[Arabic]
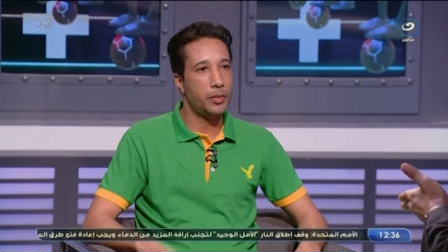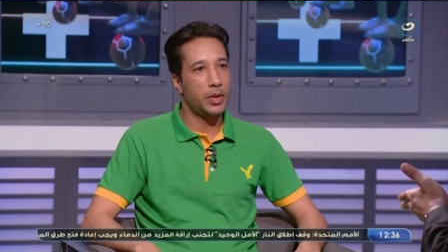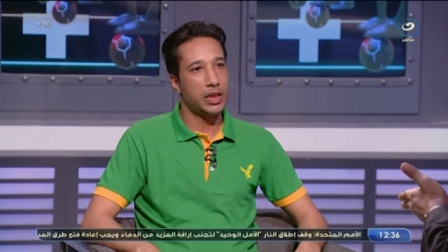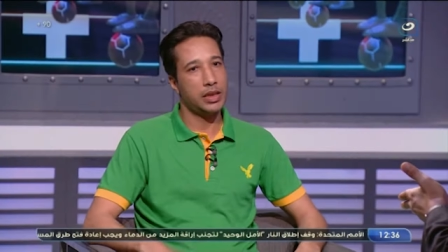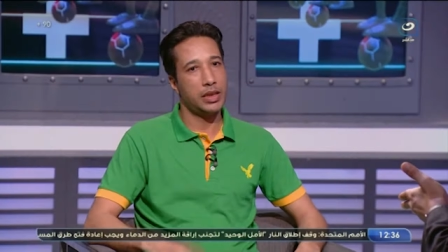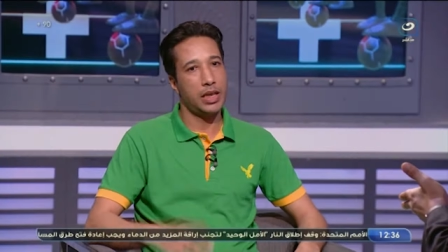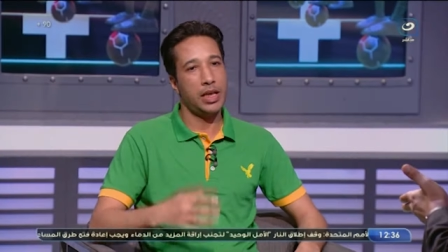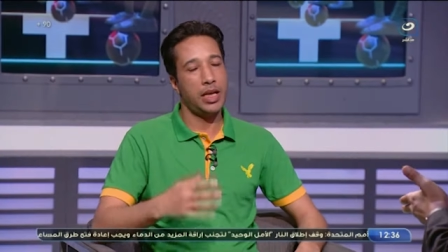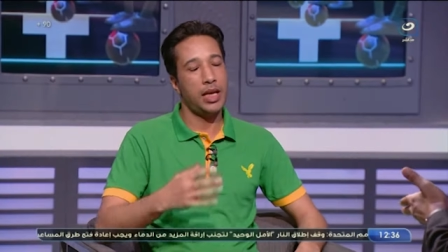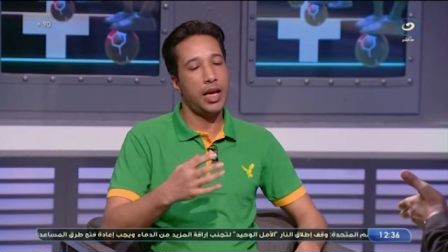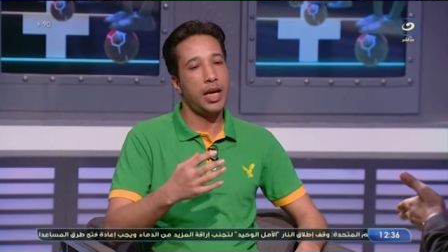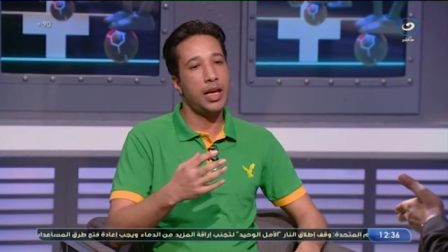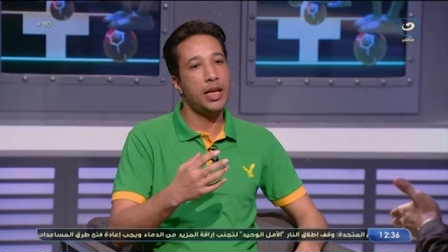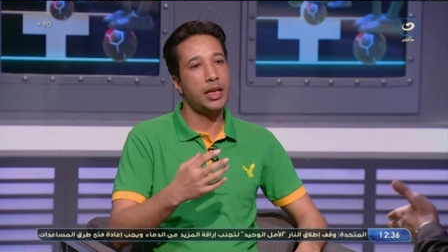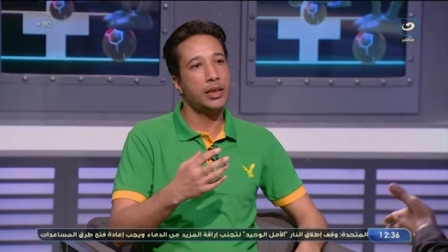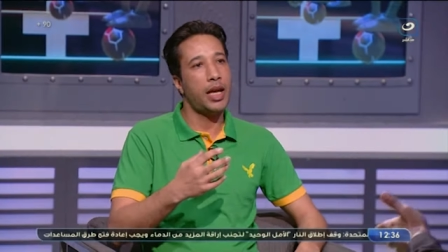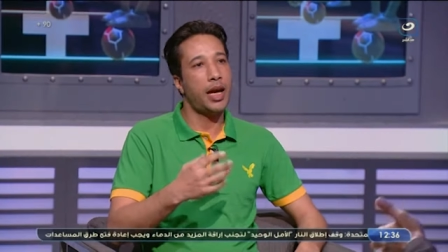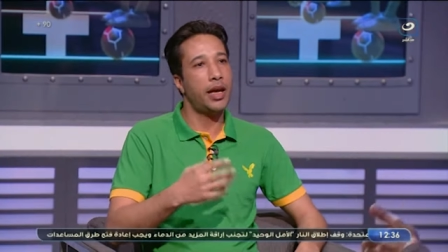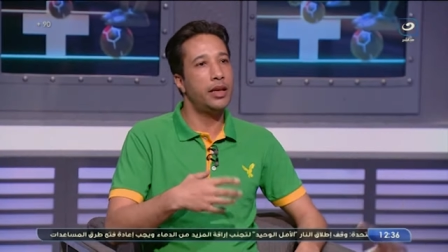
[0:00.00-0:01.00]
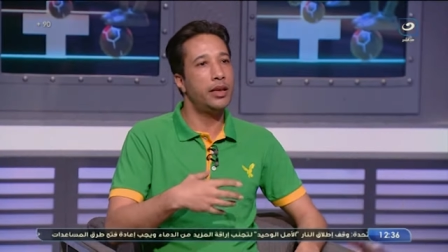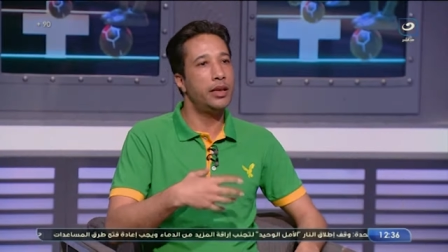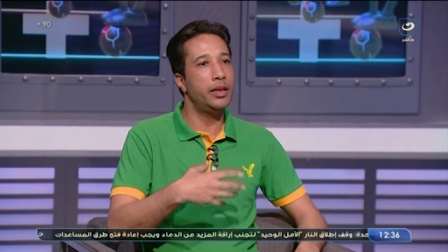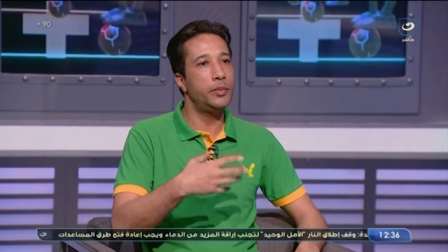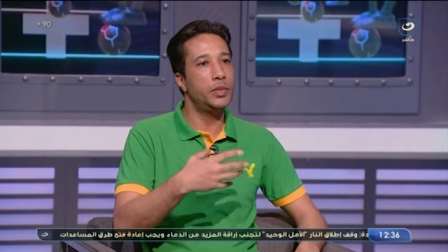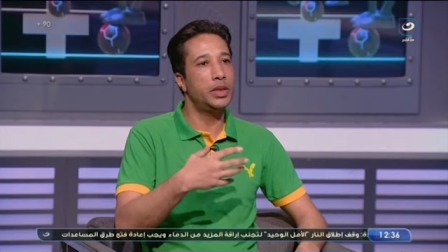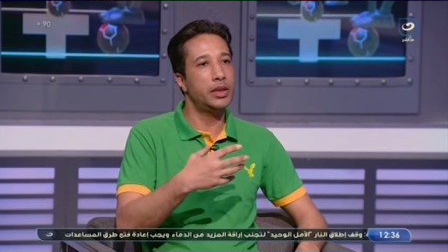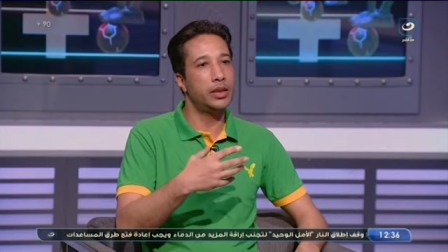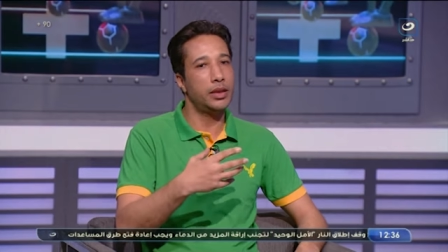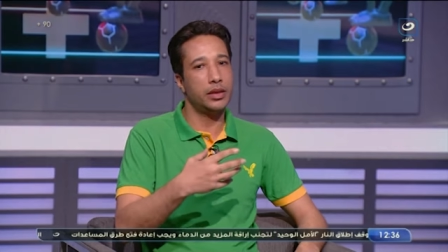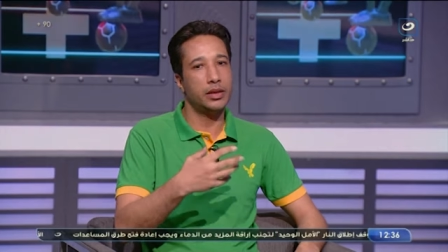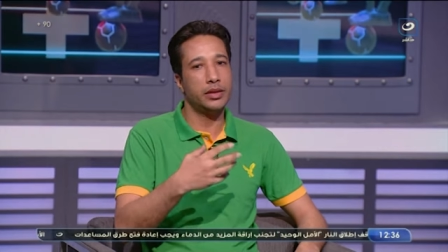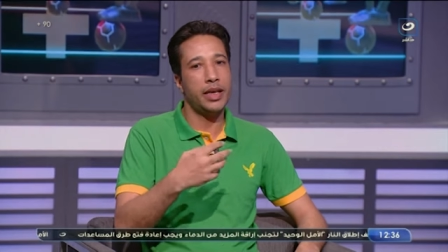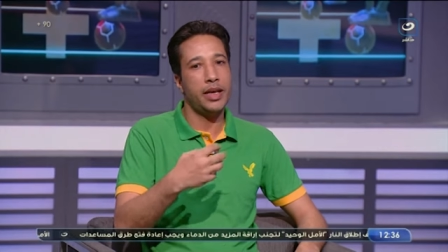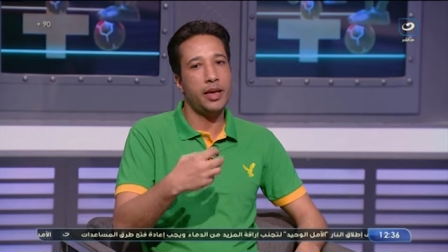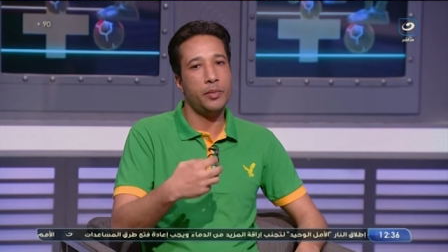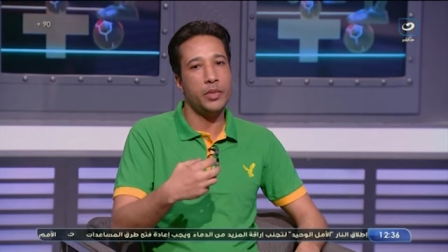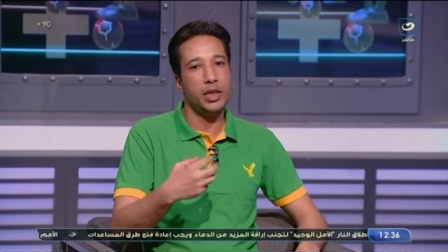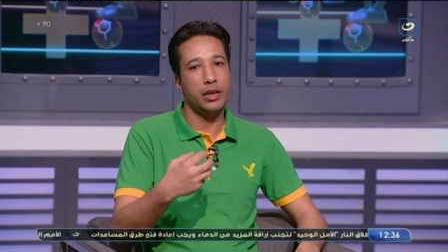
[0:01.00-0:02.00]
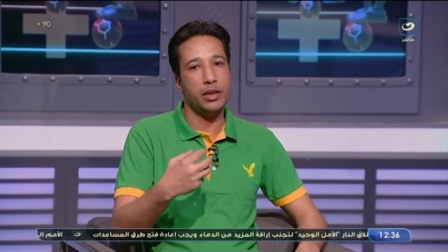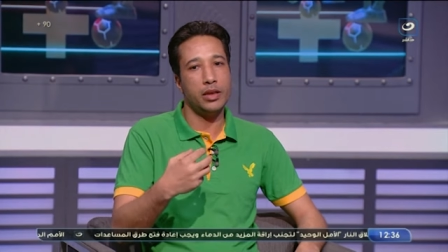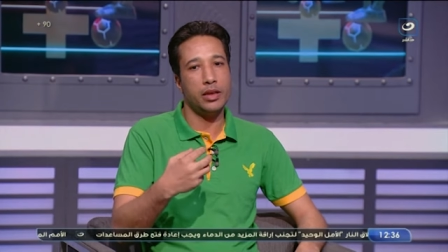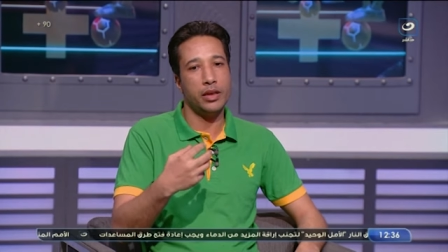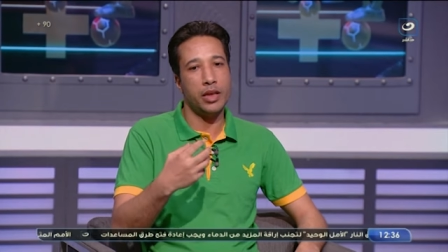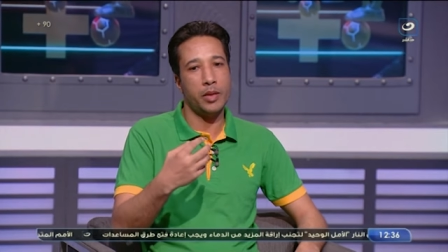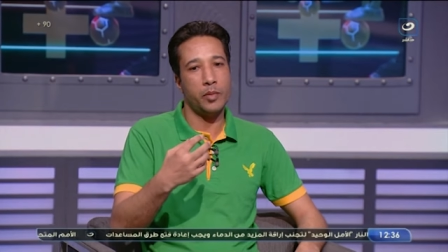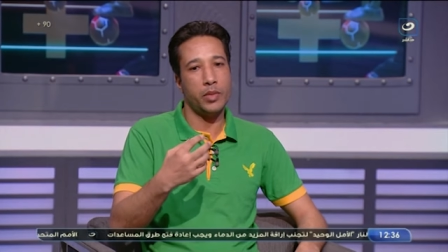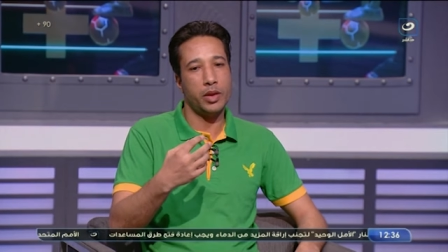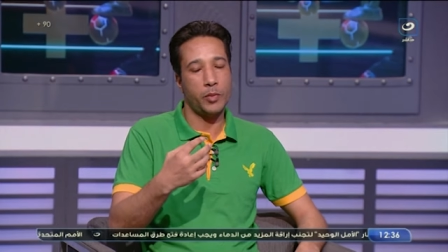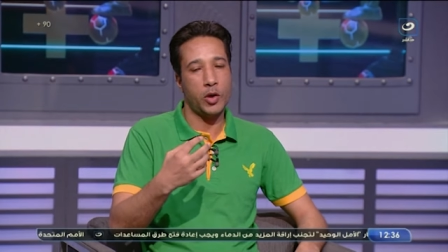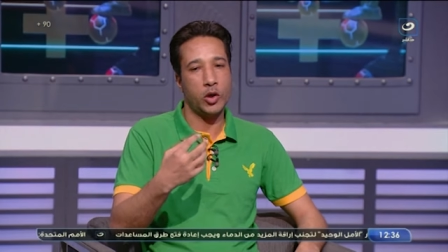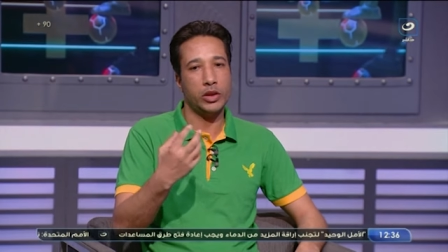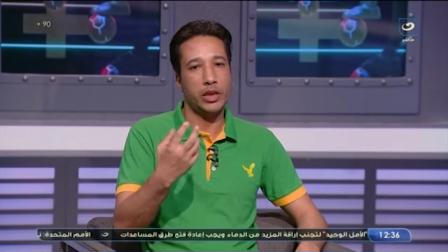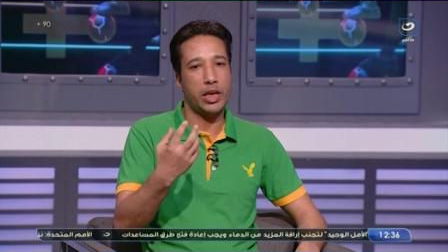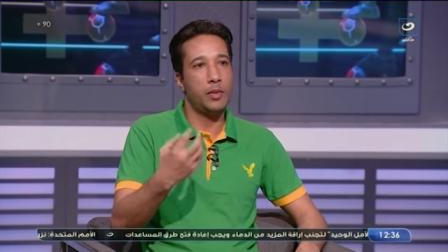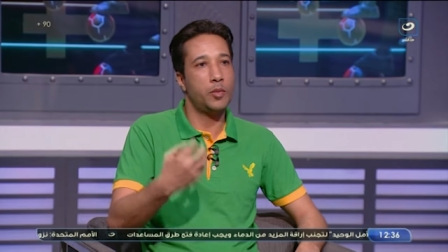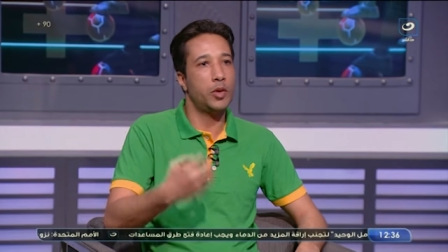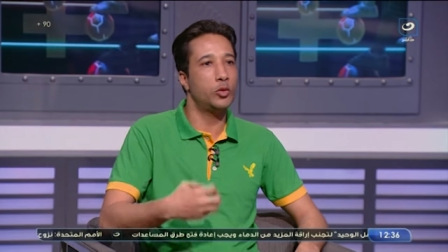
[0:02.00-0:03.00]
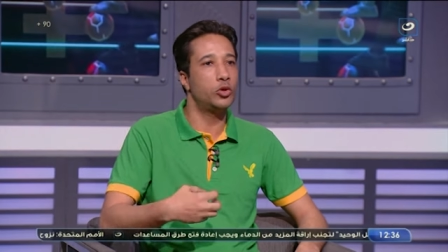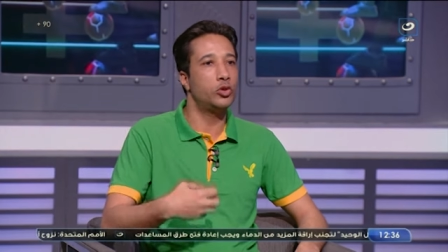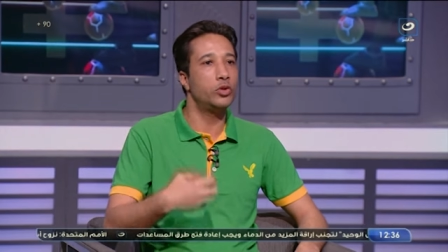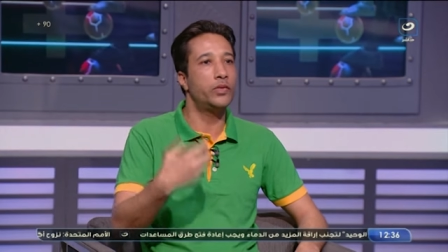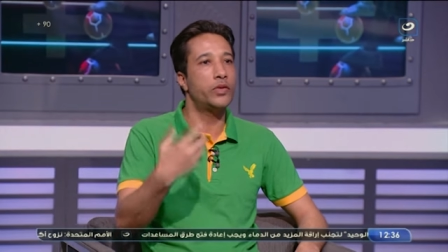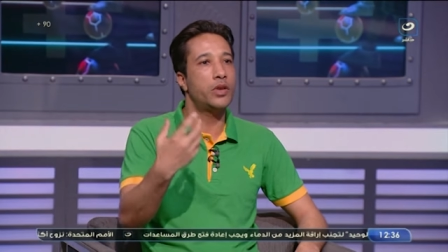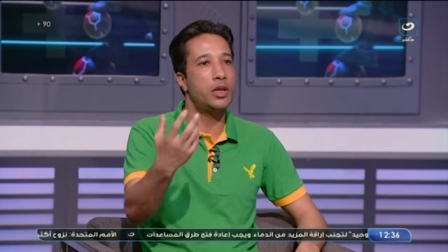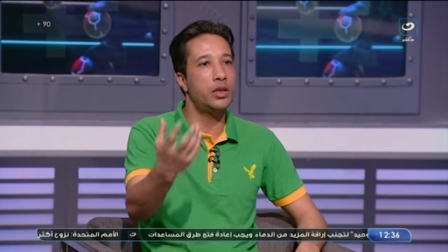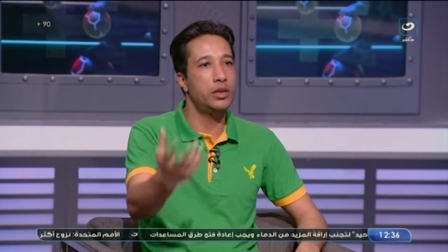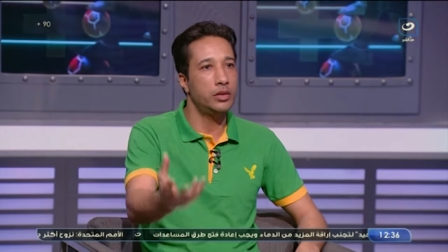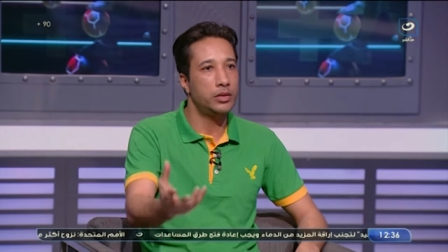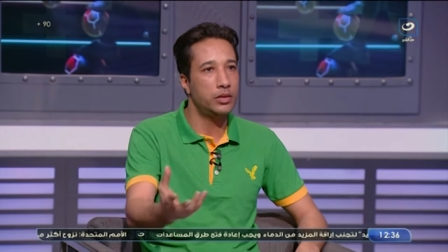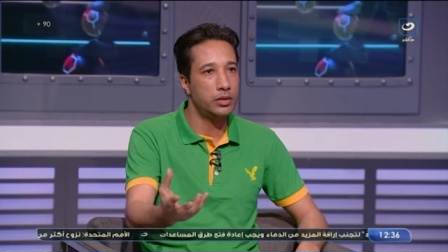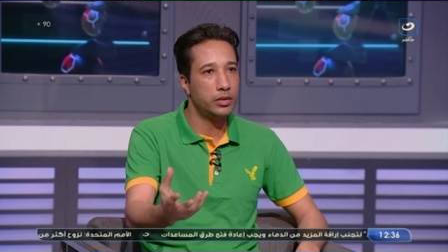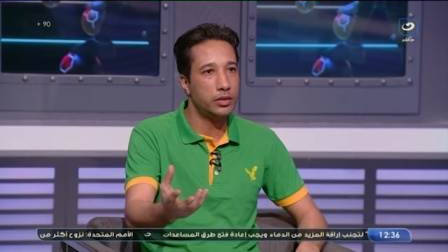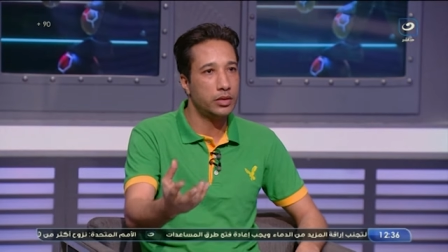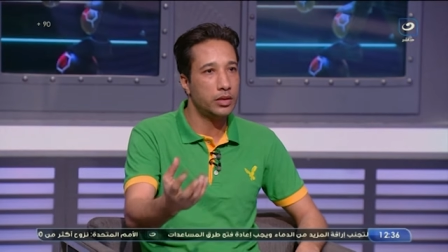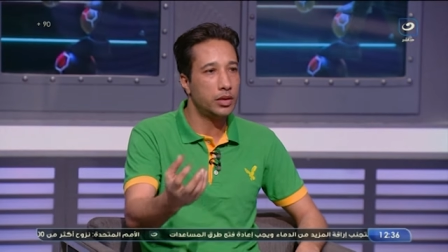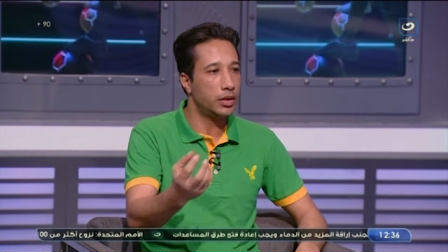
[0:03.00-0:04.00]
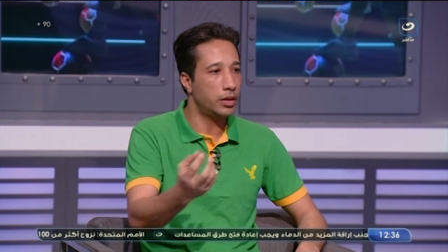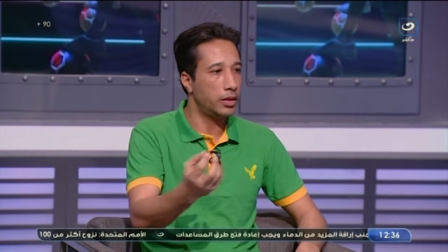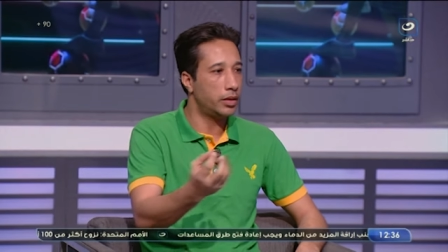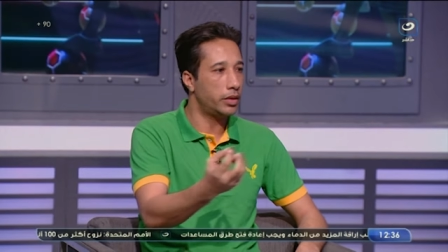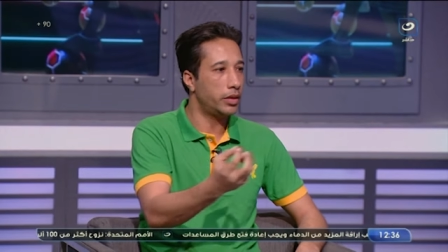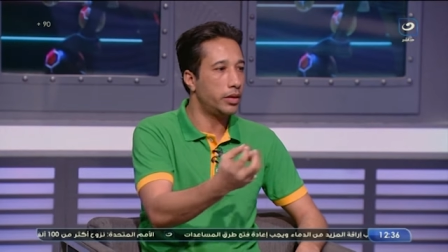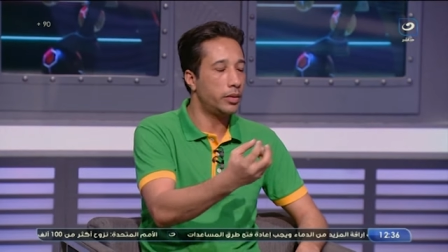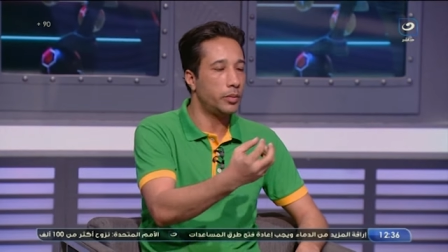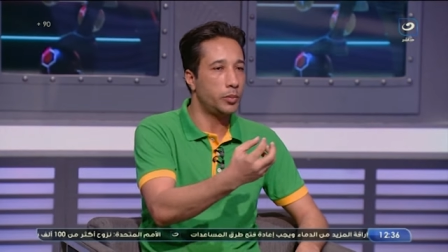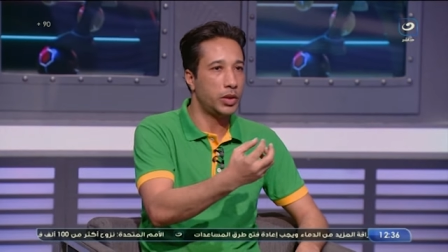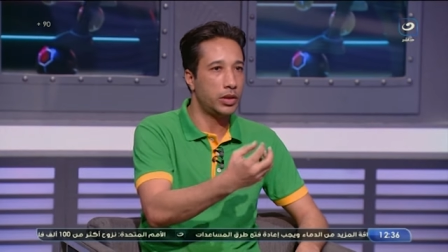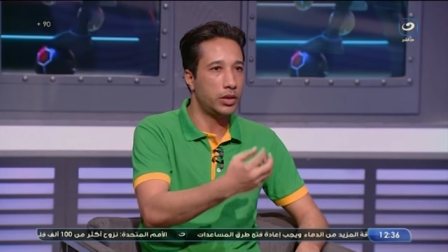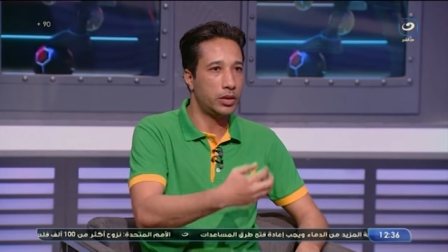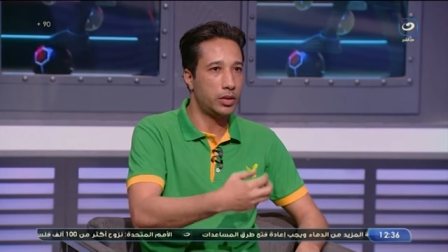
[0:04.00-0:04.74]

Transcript: بسنه بس انا انا اتعلمت ده من لما ما هو انت لما بتشوف قائد آه،